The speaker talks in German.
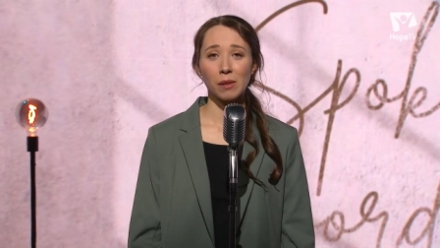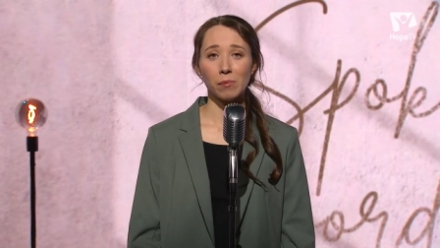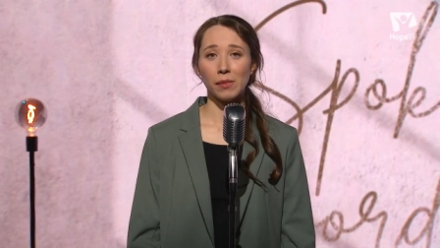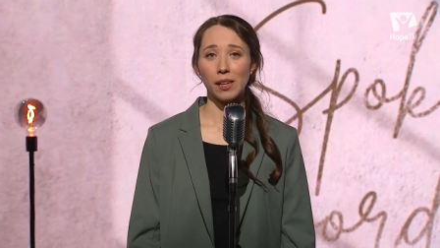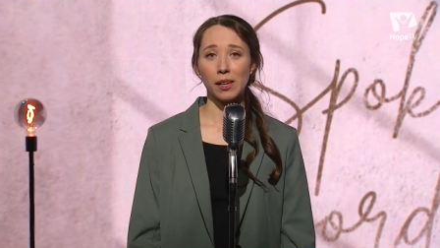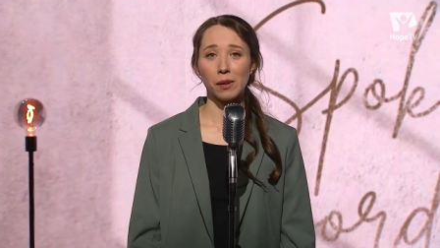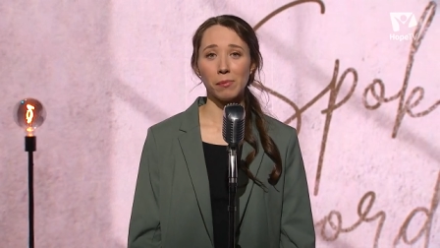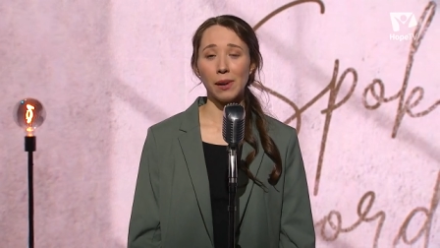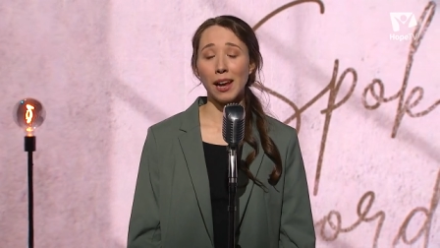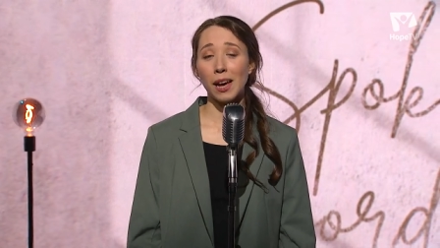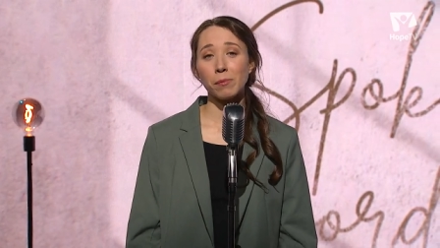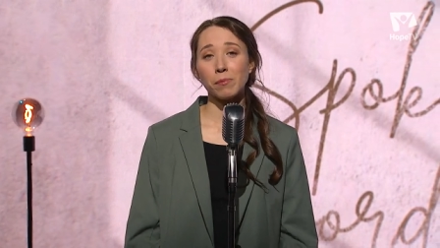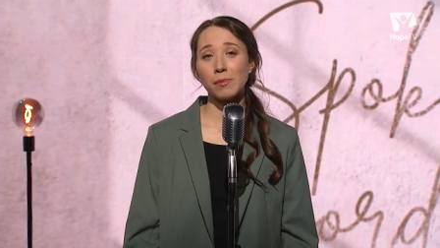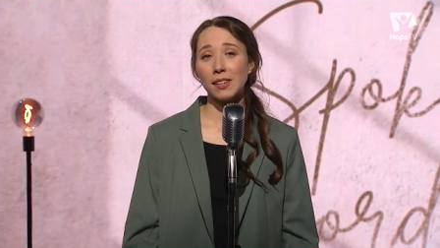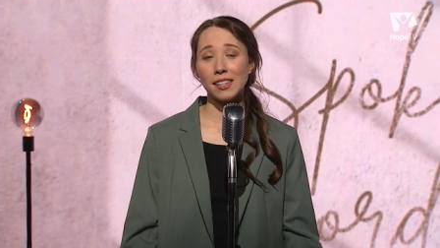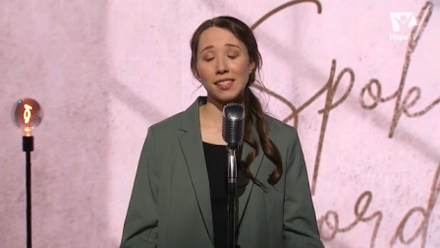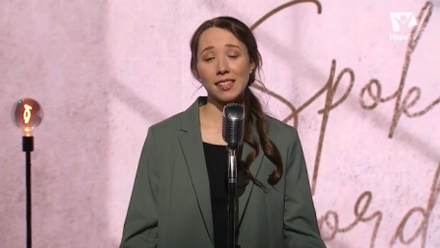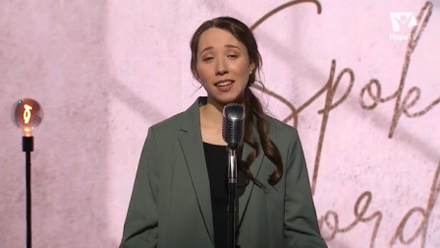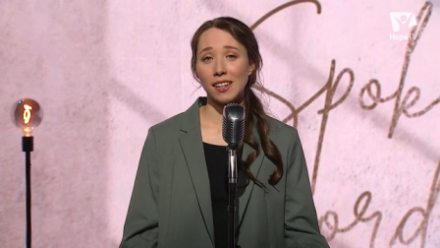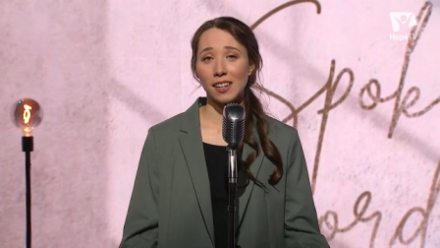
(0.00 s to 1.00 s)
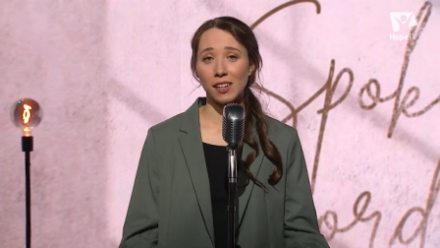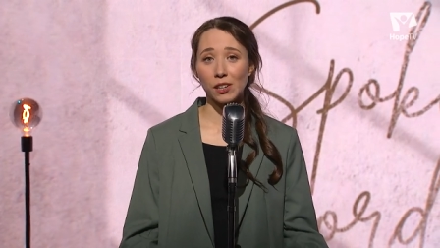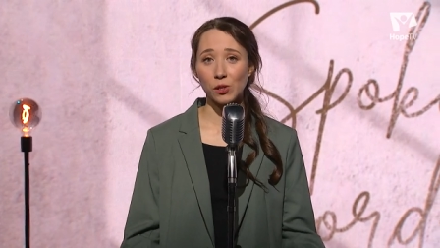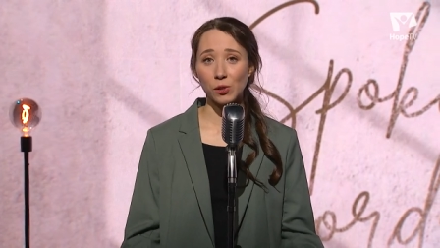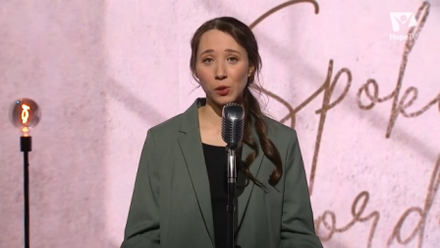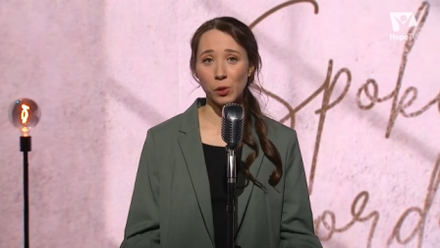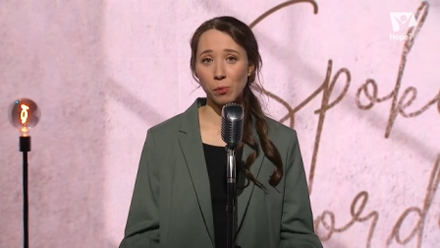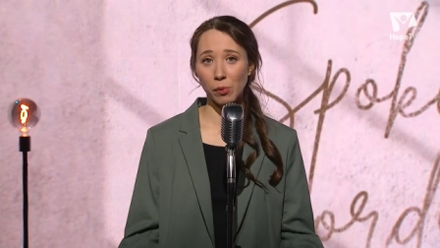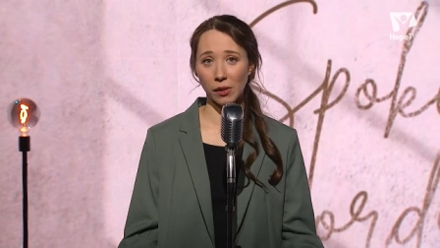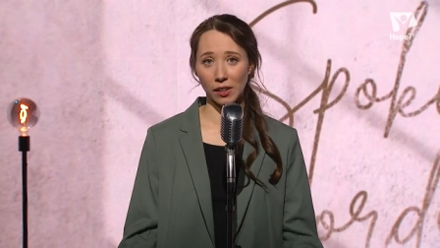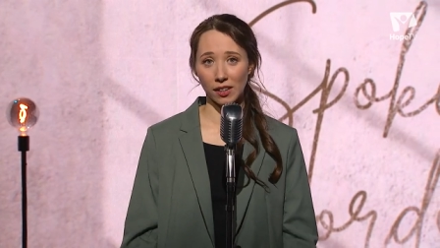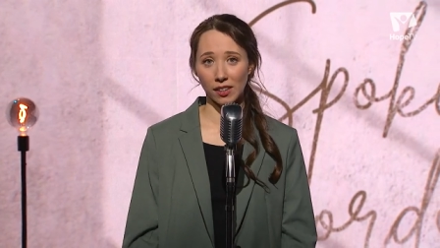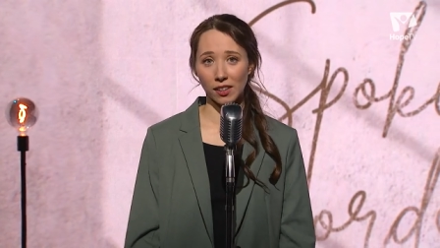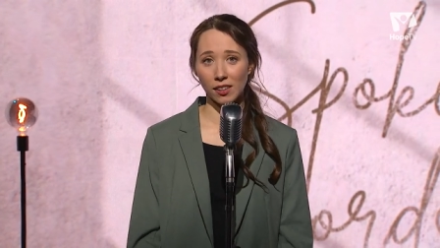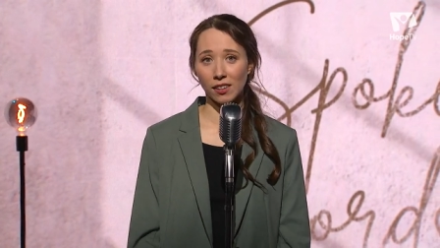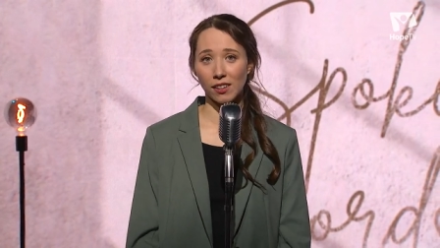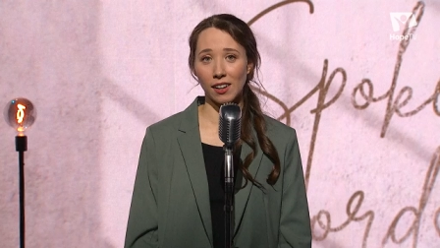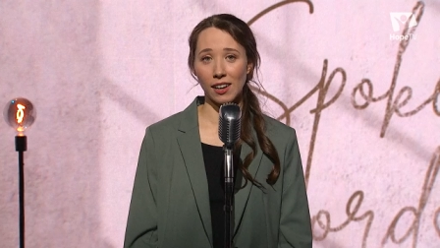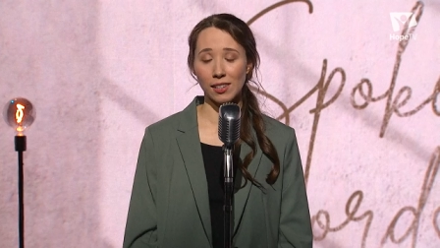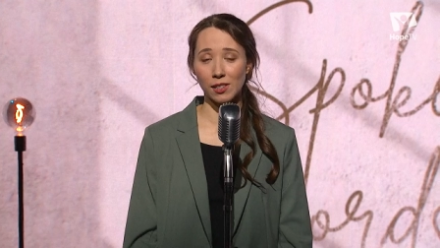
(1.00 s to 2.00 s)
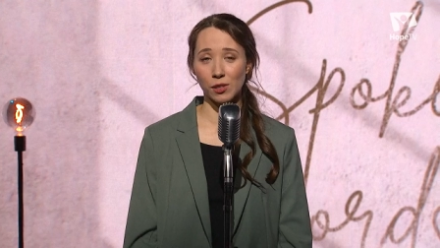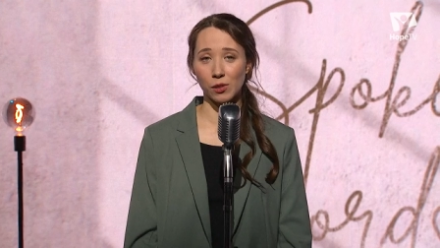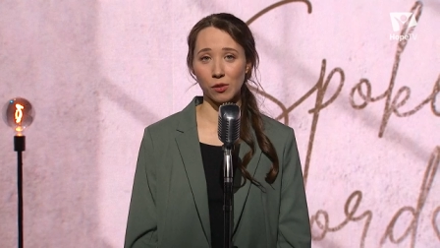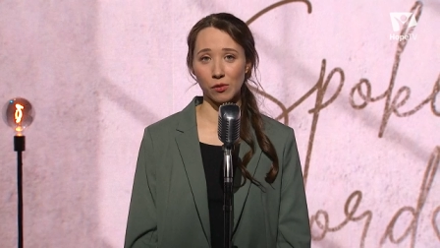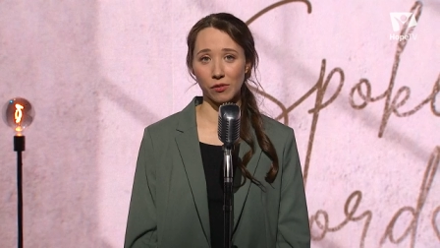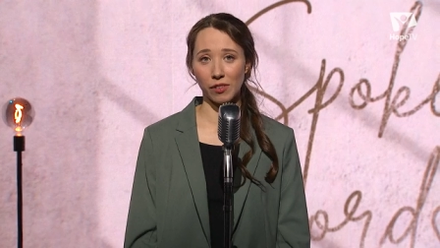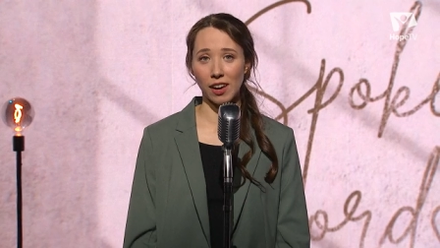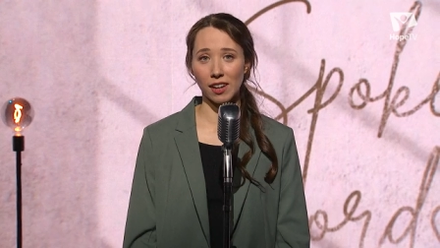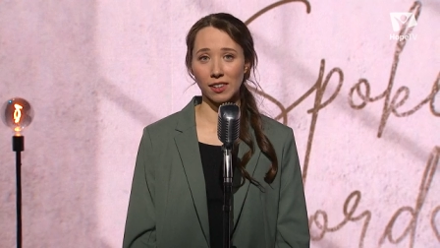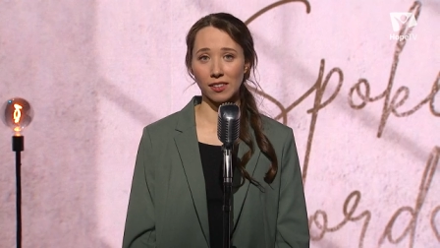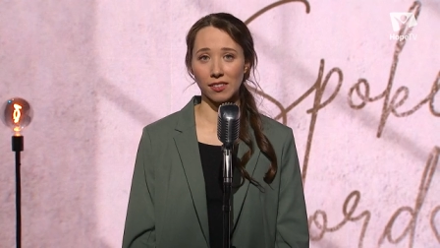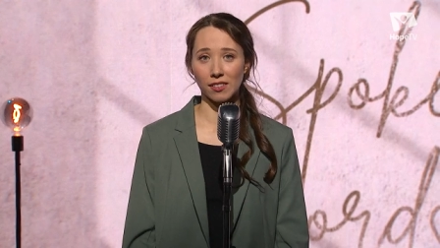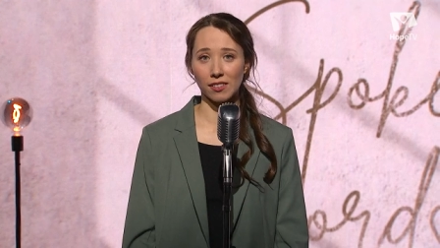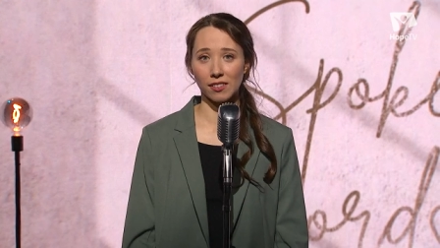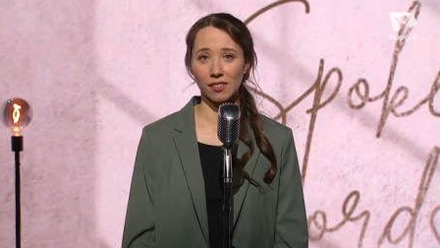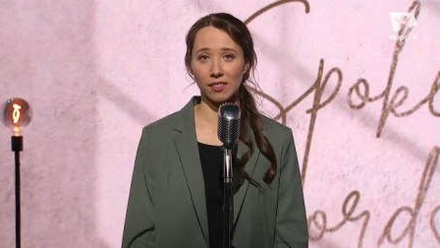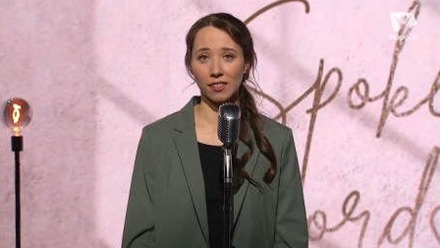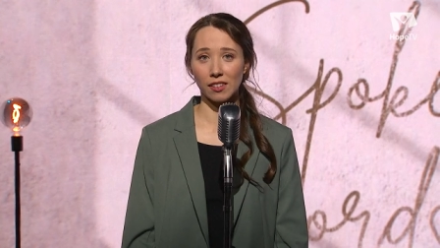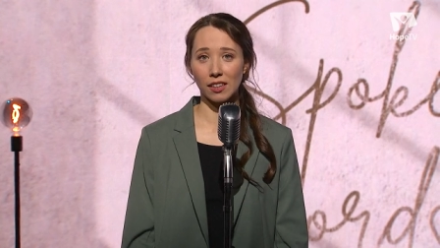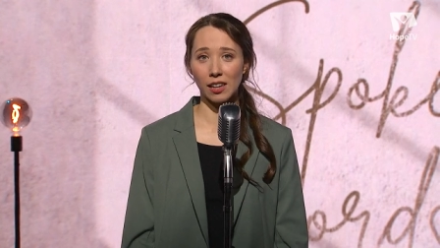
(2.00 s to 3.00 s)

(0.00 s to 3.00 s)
Mir bleibt nichts anderes übrig, als zu warten.